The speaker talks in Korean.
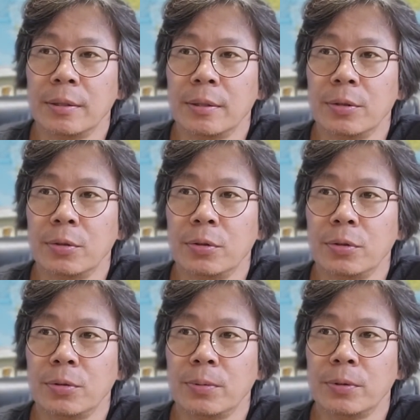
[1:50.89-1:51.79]

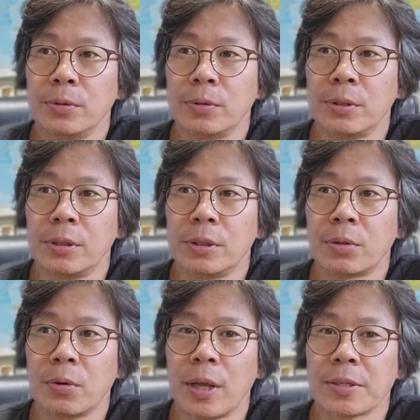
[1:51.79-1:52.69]
유튜브를
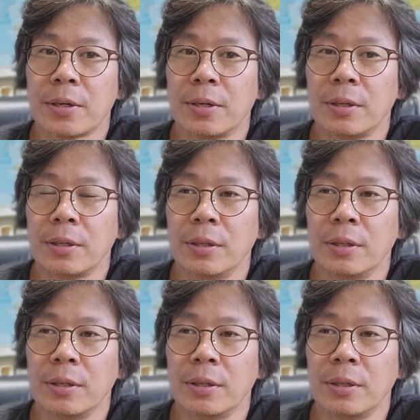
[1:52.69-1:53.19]
통해서